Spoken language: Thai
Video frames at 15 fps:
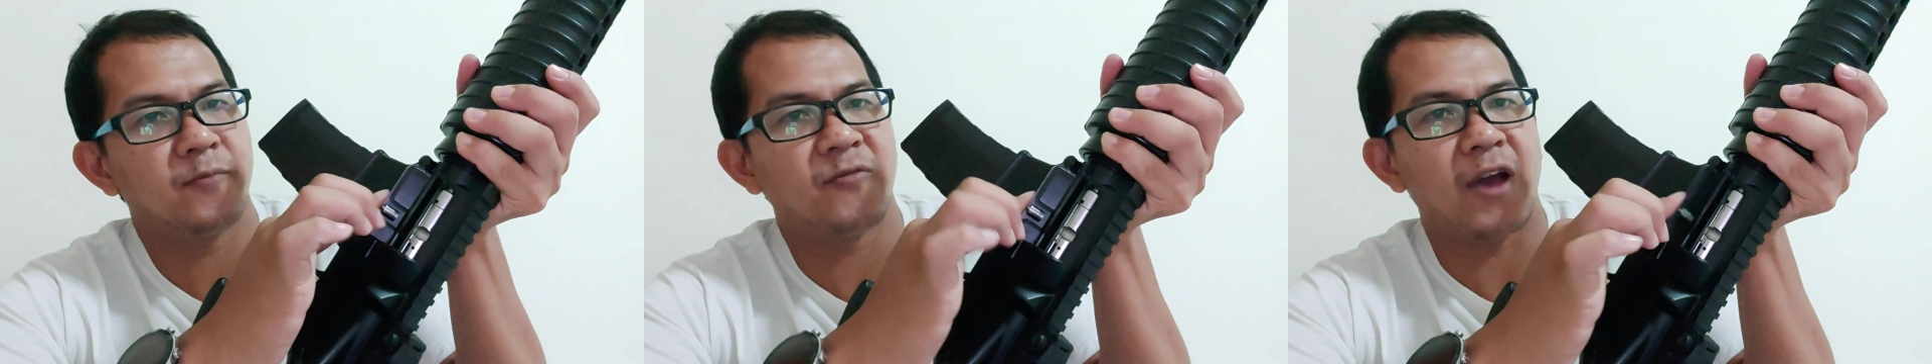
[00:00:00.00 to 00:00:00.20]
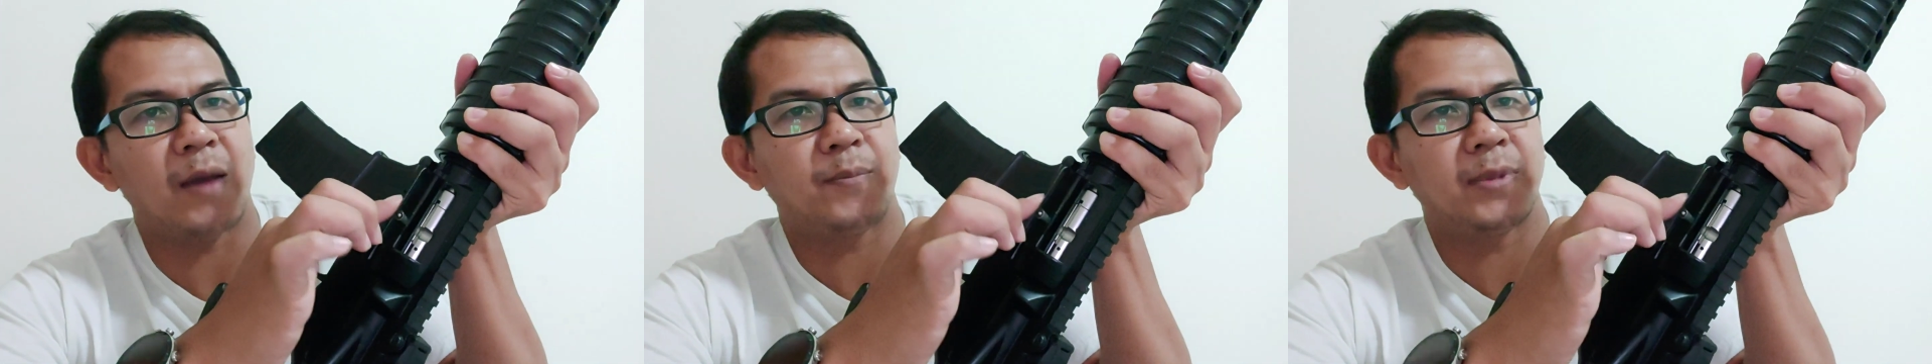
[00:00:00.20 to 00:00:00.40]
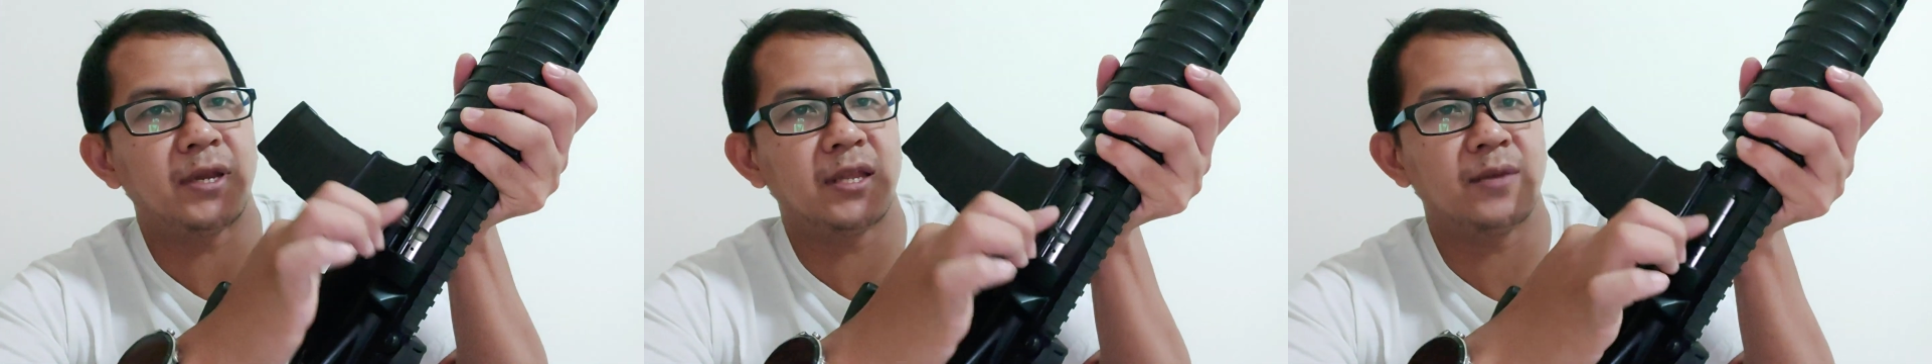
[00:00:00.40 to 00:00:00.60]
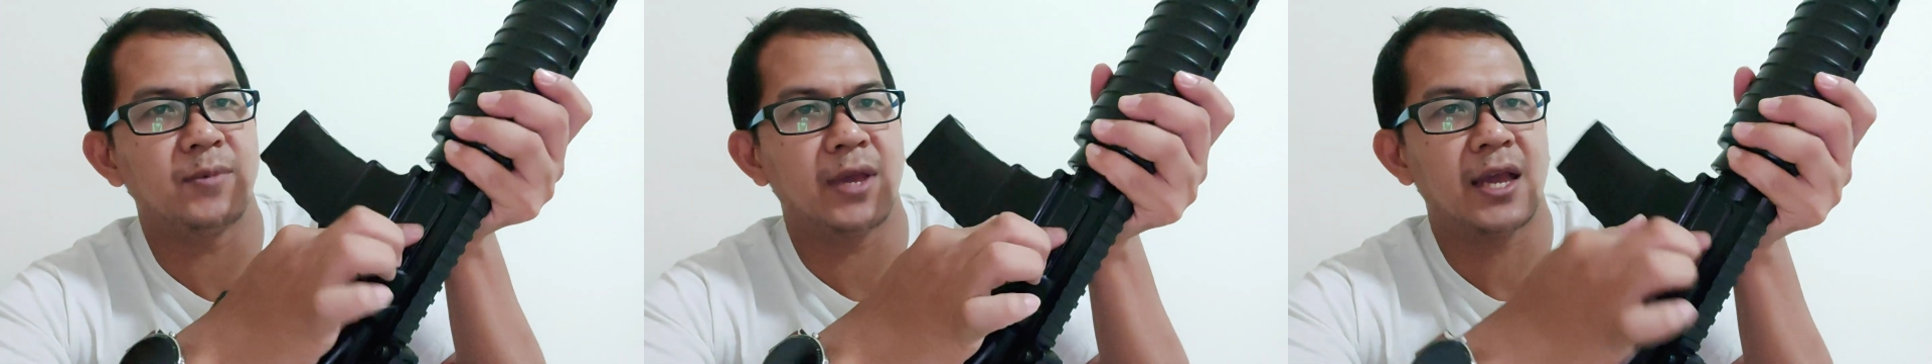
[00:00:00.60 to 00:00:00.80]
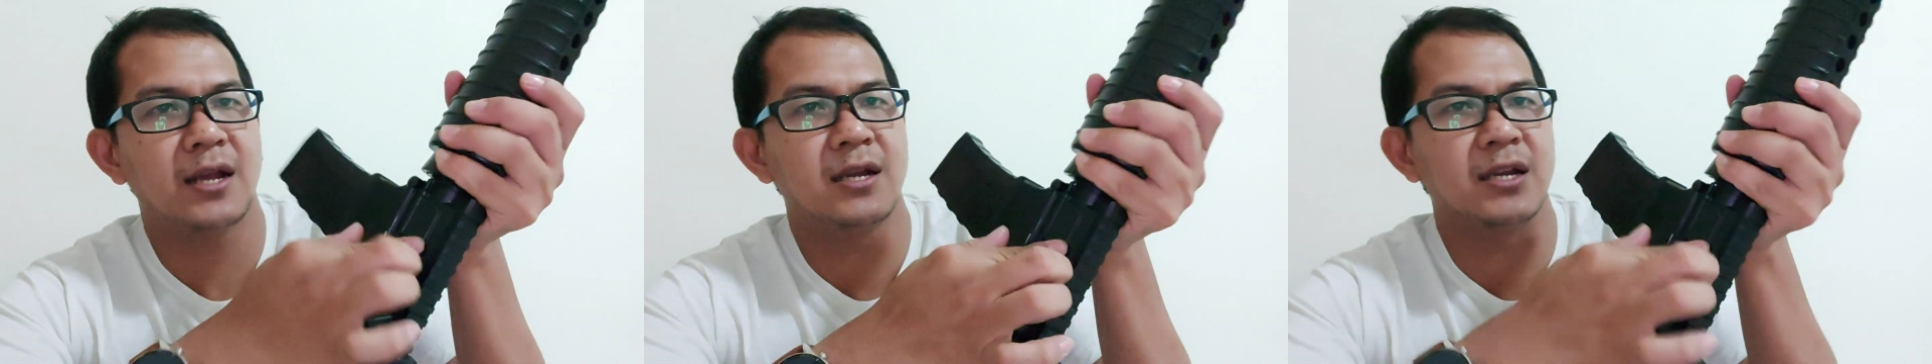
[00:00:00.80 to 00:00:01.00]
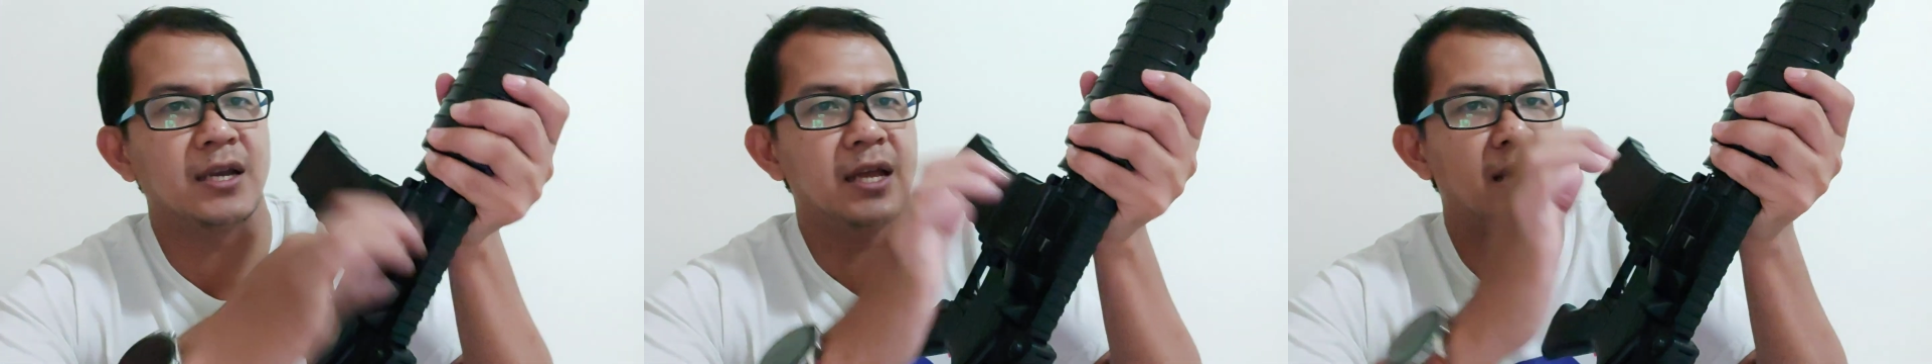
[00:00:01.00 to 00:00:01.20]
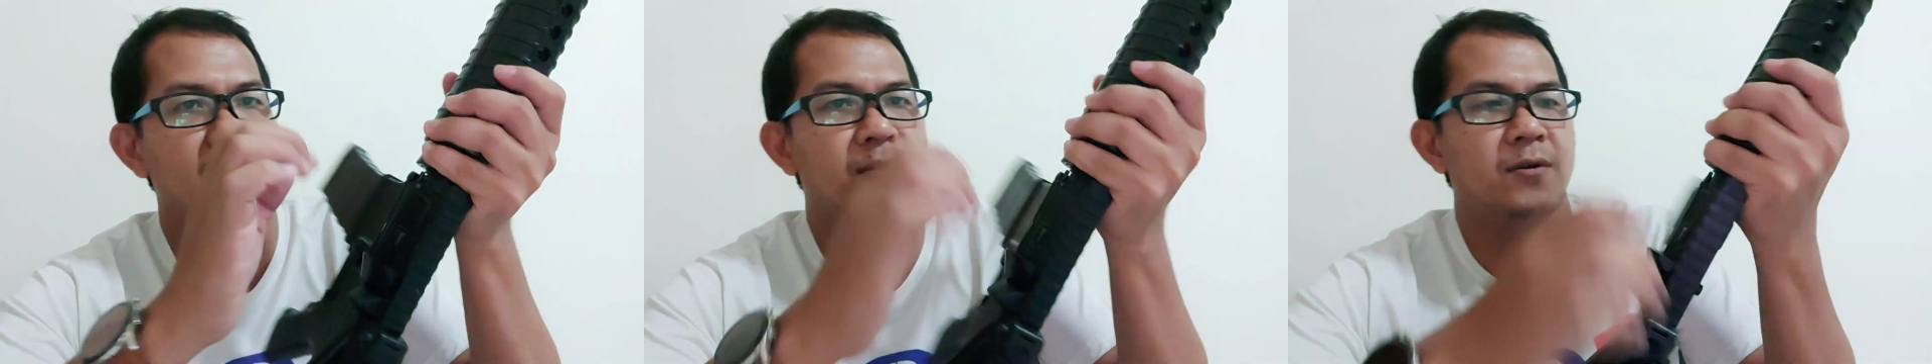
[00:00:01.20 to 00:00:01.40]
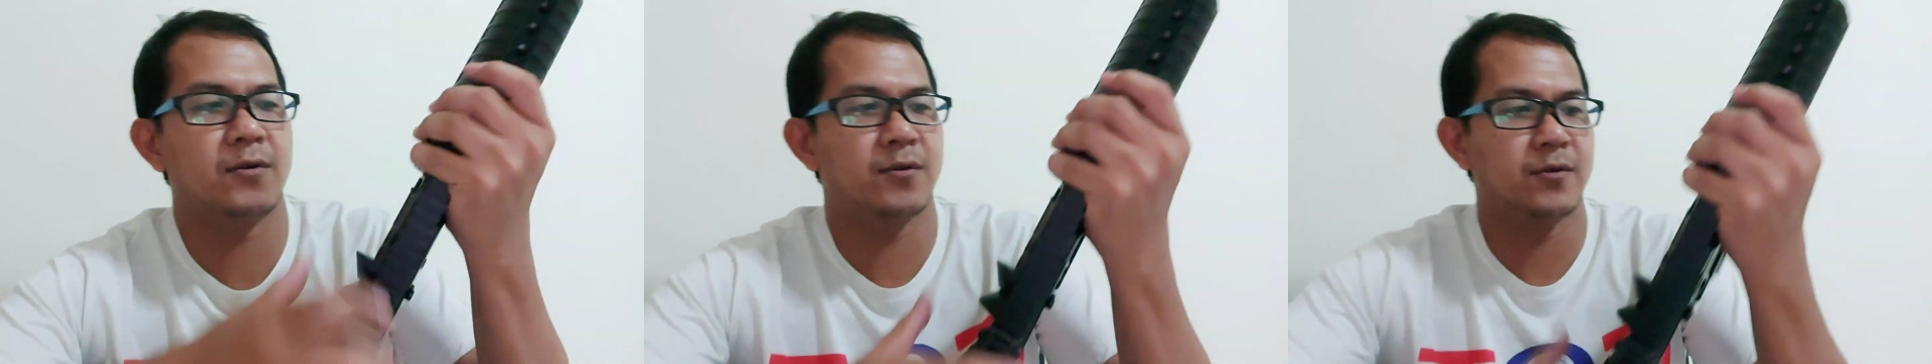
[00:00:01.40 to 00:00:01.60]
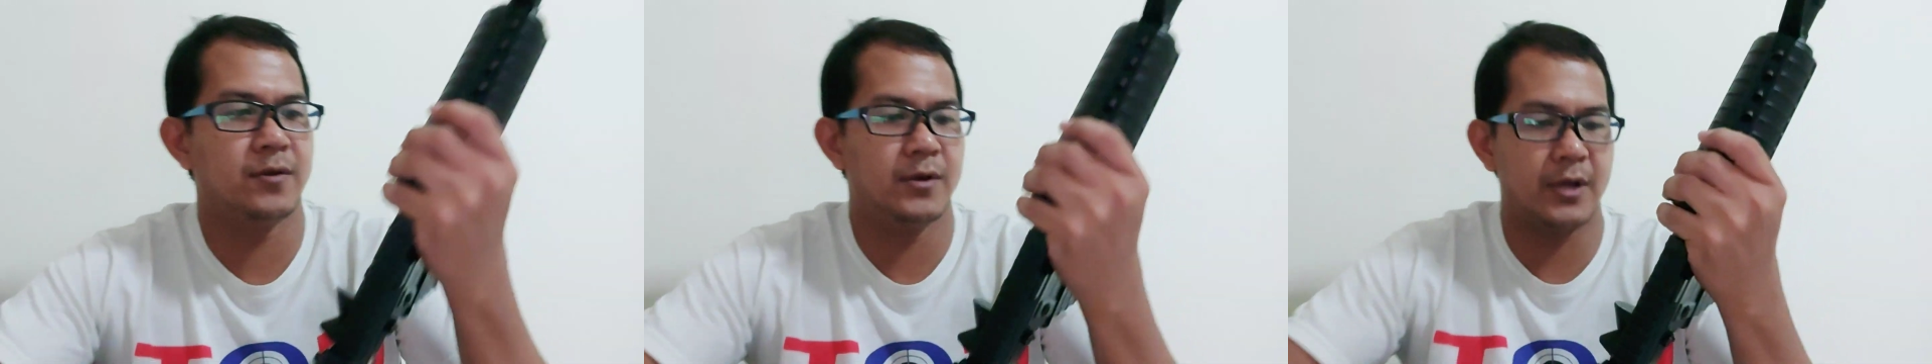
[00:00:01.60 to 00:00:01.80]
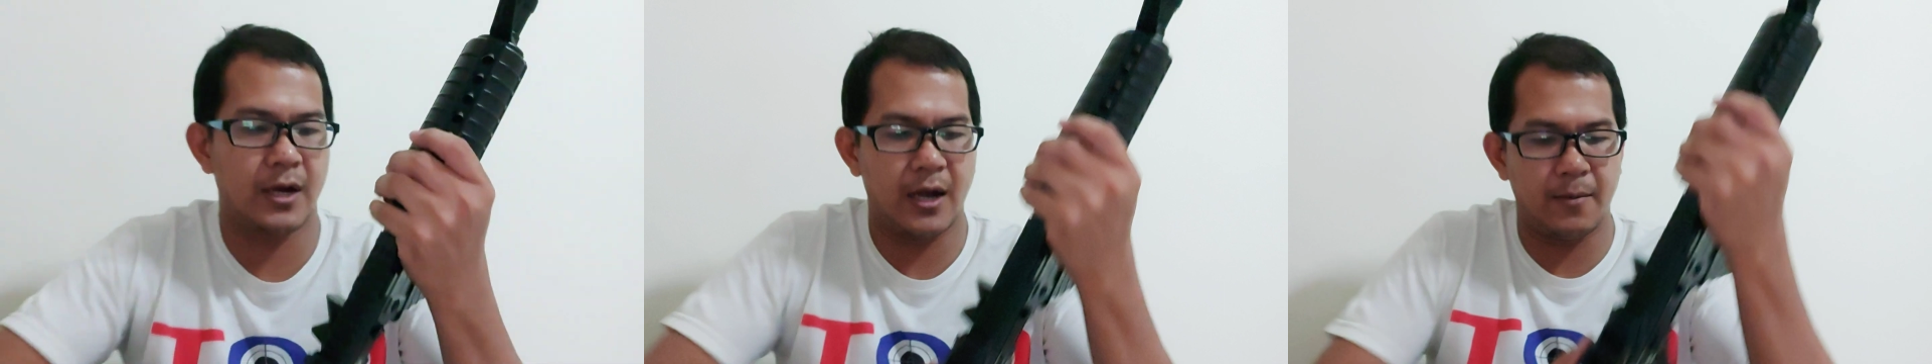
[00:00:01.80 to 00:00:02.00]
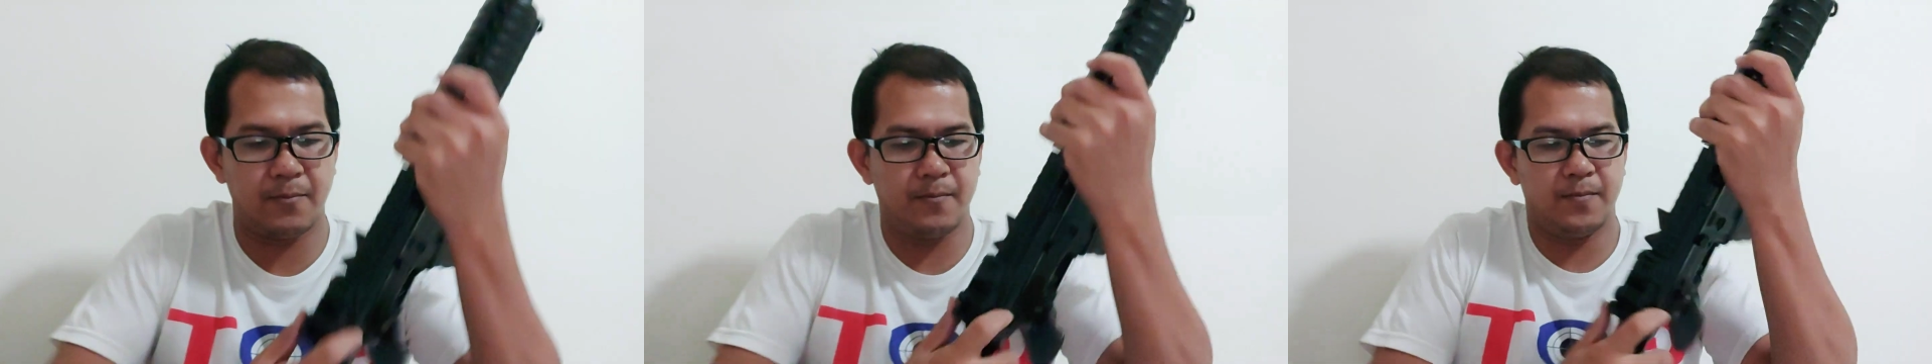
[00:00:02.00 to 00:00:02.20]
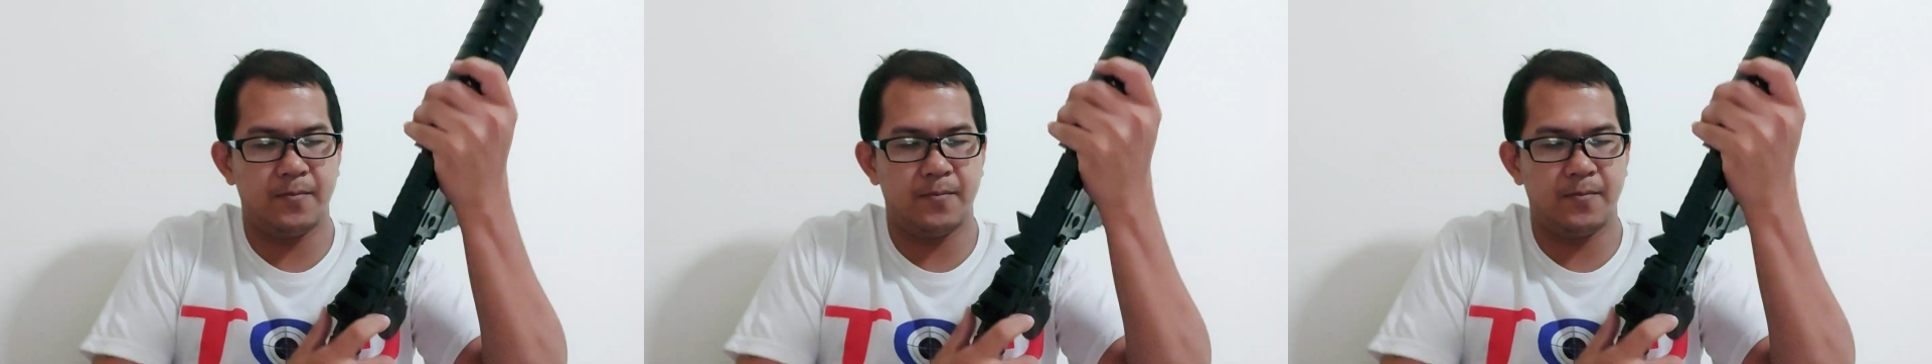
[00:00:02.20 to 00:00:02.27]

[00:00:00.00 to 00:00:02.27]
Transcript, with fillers: ฝาปิดจะมีแค่ครึ่งเดียวนะครับ